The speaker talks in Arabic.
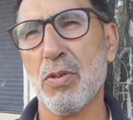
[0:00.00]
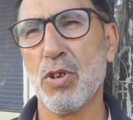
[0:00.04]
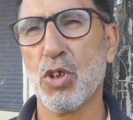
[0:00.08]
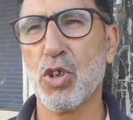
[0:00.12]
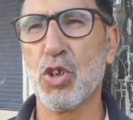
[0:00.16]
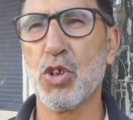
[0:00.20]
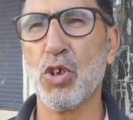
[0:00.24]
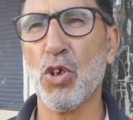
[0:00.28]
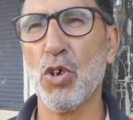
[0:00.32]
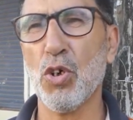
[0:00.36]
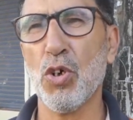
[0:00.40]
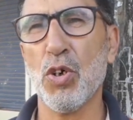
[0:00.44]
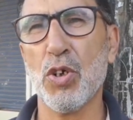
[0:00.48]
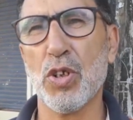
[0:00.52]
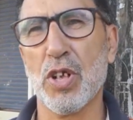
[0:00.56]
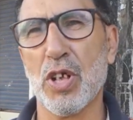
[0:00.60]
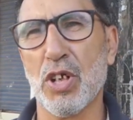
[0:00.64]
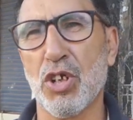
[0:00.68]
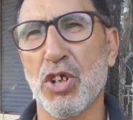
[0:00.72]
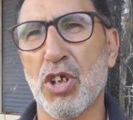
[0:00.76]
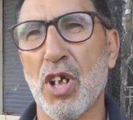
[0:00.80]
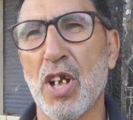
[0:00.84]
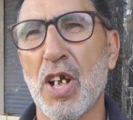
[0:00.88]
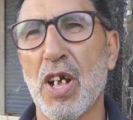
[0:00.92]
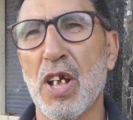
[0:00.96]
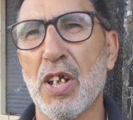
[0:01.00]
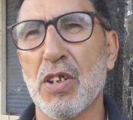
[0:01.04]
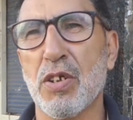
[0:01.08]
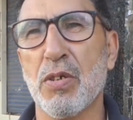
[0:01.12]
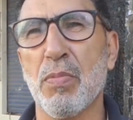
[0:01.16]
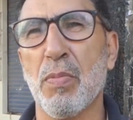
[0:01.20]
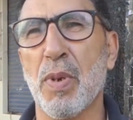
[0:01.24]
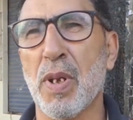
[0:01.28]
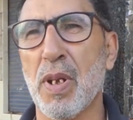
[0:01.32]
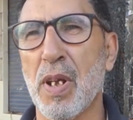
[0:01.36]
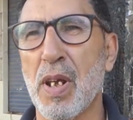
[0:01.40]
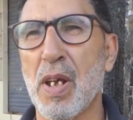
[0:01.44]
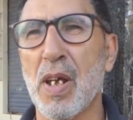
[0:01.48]
تسعود 10
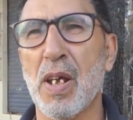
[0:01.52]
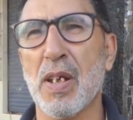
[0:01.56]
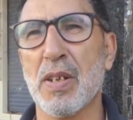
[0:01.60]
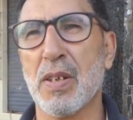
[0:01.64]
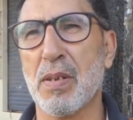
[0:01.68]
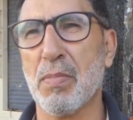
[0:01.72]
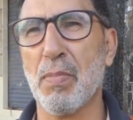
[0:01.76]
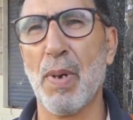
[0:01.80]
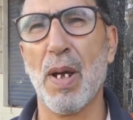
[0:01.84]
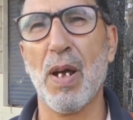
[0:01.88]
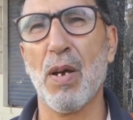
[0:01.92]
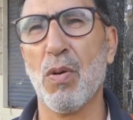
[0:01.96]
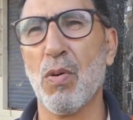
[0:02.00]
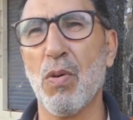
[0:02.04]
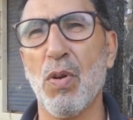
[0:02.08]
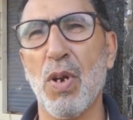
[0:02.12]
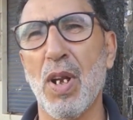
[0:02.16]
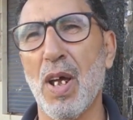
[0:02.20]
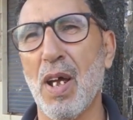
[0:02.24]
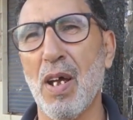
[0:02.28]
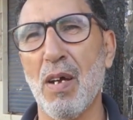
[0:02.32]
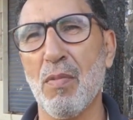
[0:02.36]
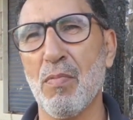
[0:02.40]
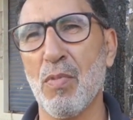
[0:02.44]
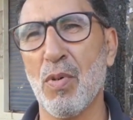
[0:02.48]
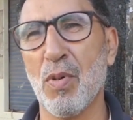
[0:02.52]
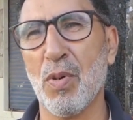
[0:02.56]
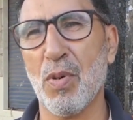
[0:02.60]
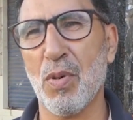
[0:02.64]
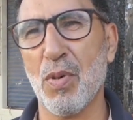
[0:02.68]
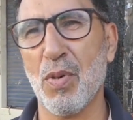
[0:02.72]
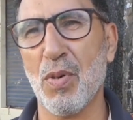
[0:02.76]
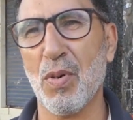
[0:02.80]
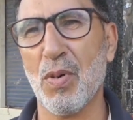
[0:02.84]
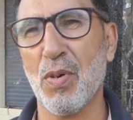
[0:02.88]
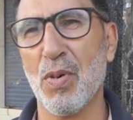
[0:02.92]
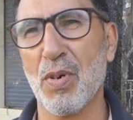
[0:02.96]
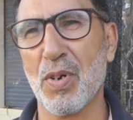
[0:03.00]
8 7 كل عام
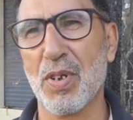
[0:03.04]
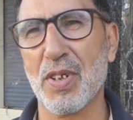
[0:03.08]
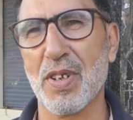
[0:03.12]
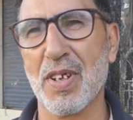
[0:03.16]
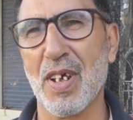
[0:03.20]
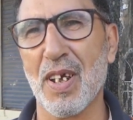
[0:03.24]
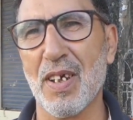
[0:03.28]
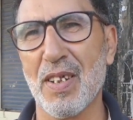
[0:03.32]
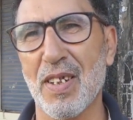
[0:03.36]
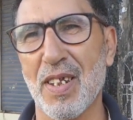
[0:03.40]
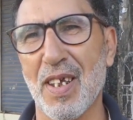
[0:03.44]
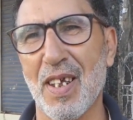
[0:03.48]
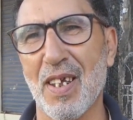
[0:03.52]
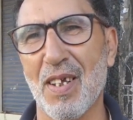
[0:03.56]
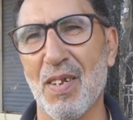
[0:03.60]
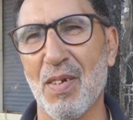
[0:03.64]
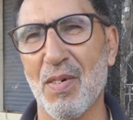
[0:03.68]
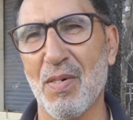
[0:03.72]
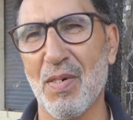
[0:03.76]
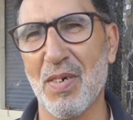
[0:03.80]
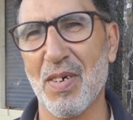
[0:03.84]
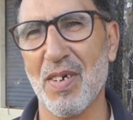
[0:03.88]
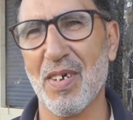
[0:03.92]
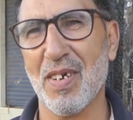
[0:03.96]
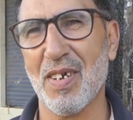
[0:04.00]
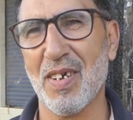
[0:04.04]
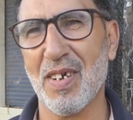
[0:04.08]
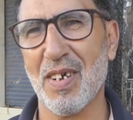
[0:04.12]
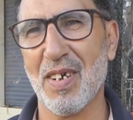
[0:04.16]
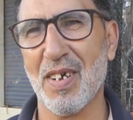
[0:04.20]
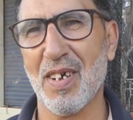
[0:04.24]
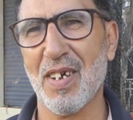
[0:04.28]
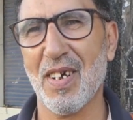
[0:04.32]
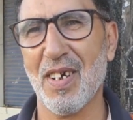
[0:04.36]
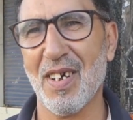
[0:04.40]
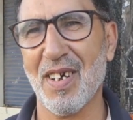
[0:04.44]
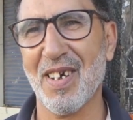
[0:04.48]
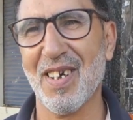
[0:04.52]
والرزق ديال
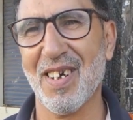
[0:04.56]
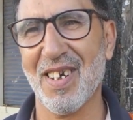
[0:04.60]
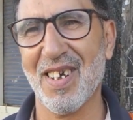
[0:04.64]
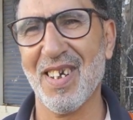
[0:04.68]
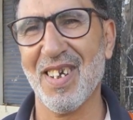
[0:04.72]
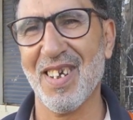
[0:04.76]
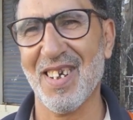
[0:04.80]
آه.